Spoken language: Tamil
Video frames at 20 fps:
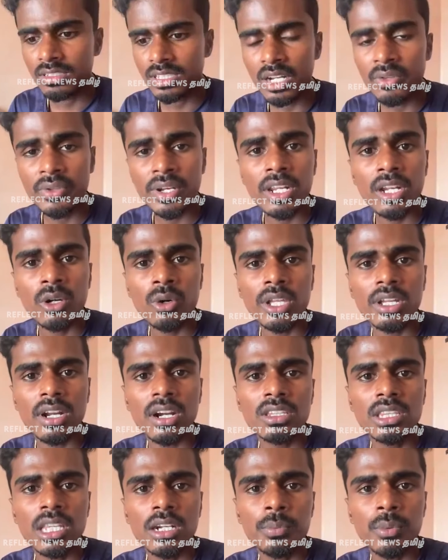முதலமைச்சர்
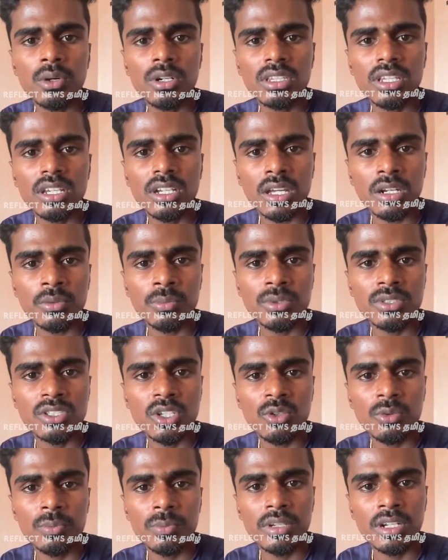மு க ஸ்டாலினை வஞ்ச
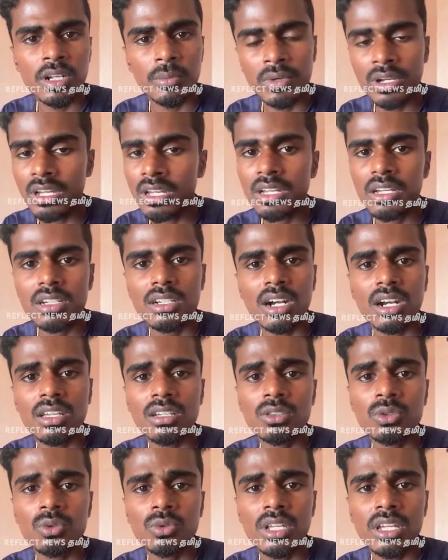புகழ்ச்சி அணியால்
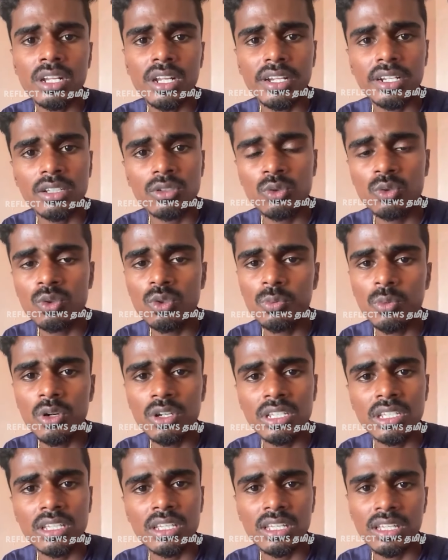முரட்டு உடன்பிறப்பு
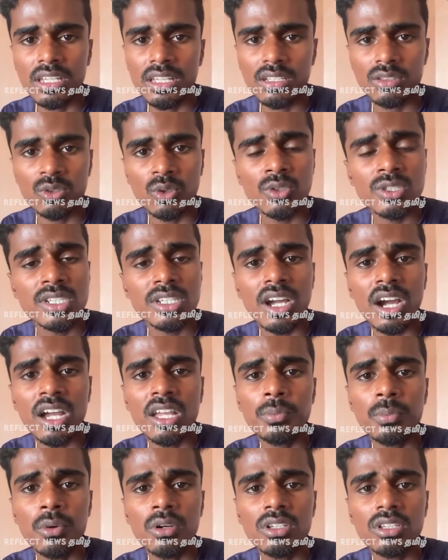இளைஞர் ஒருவர் கலாய்த்து
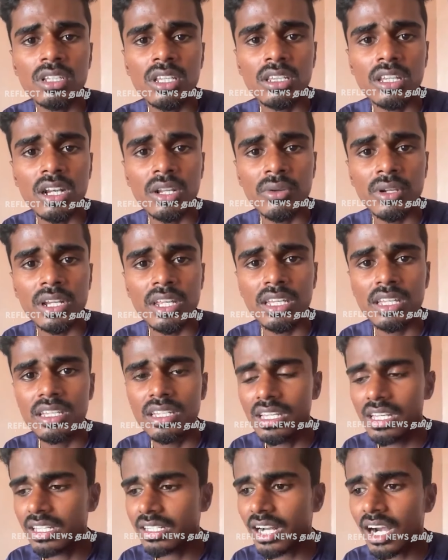தள்ளிய வீடியோ சமூக
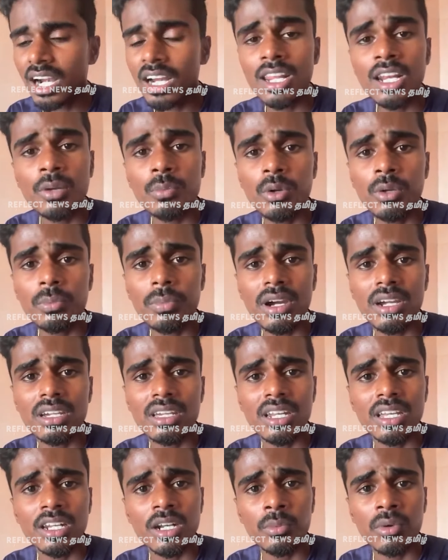வலைதளத்தில் வைரலாகி
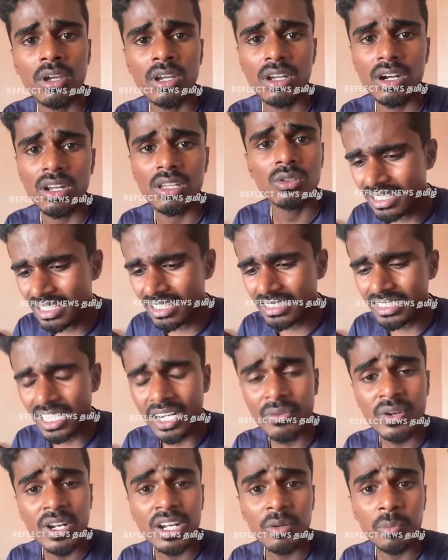வருகிறது
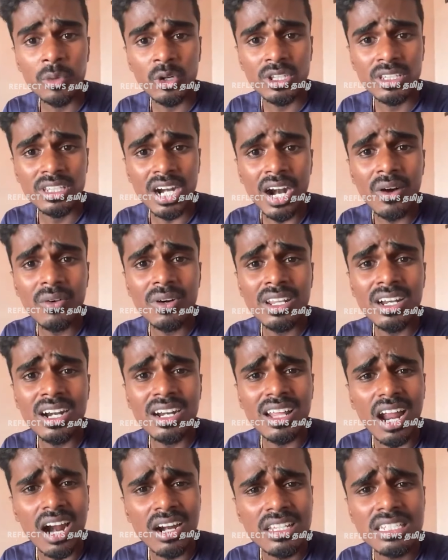தலைவரே நம்மளுடைய திராவிட
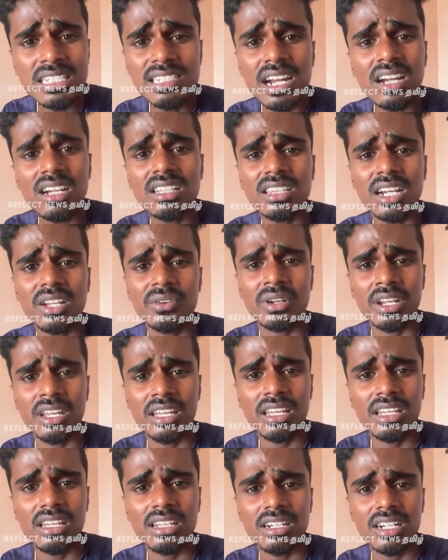நாட்டை அழிச்சிட்டாங்க தலைவரே
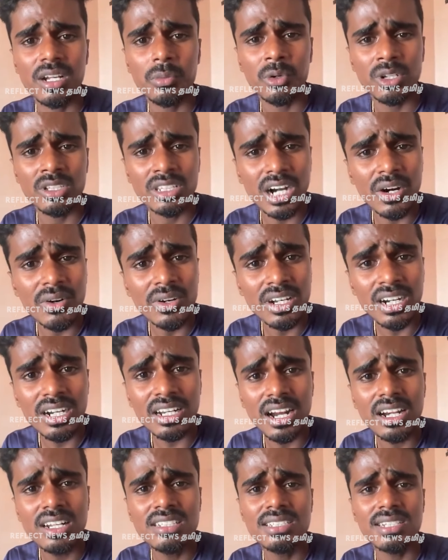நம்மளுடைய திராவிட
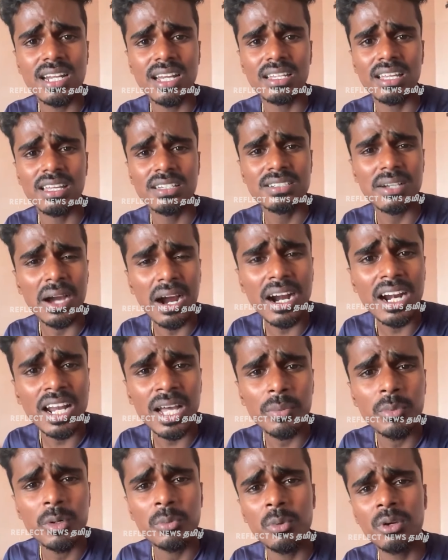நாட்டை அழிச்சிட்டாங்க
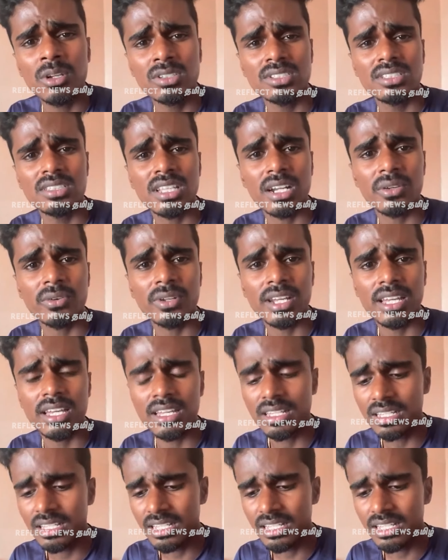காணாமல் போயிடுச்சு தலைவரே